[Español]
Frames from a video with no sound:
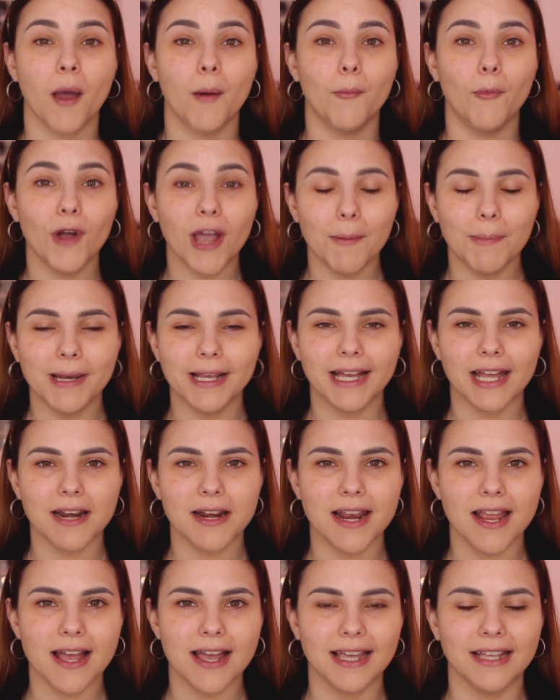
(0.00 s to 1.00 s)
Voy a
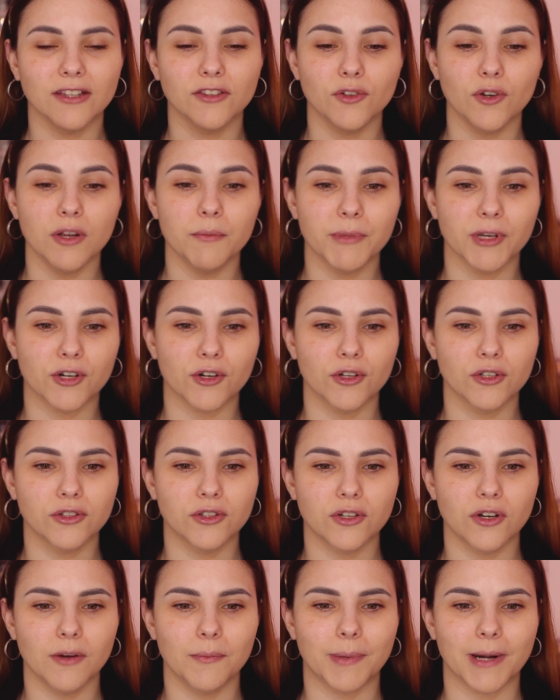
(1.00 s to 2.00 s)
aplicarla en todo mi
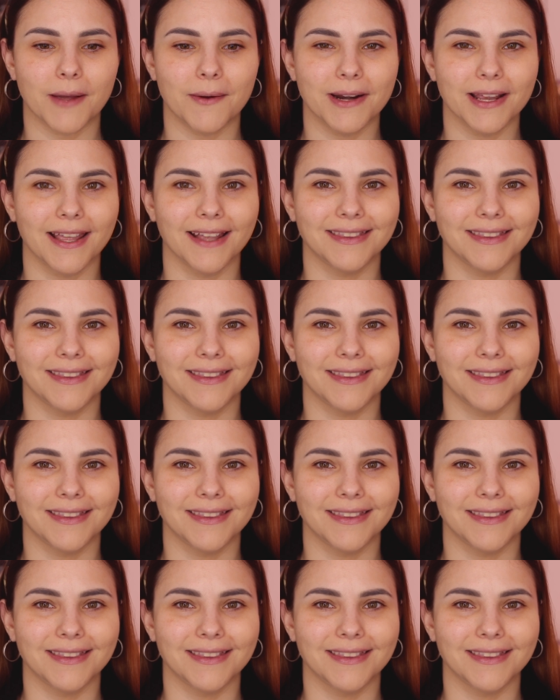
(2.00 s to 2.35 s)
rostro para ver